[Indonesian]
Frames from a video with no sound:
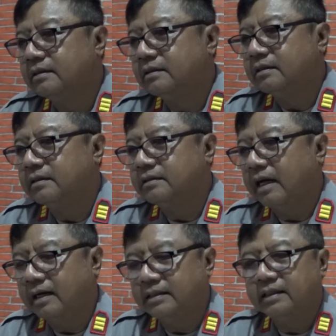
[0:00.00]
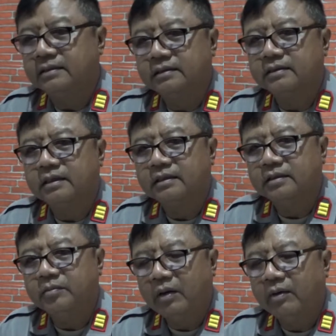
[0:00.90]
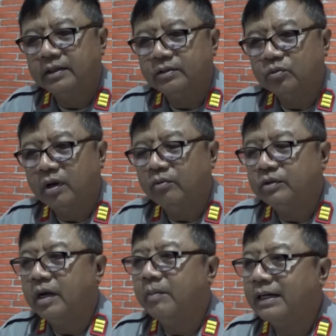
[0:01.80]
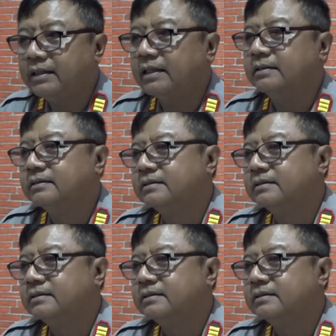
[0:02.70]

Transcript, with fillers: e, tangannya ke, ke kemaluan itu lalu diamankan